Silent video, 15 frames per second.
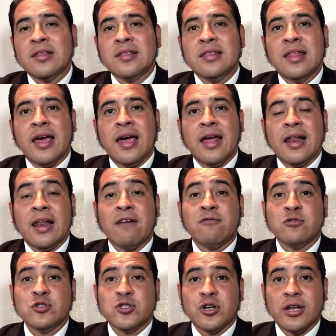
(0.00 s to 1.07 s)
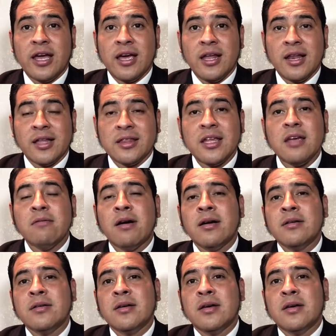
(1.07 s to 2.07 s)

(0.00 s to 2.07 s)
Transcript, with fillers: de la función legislativa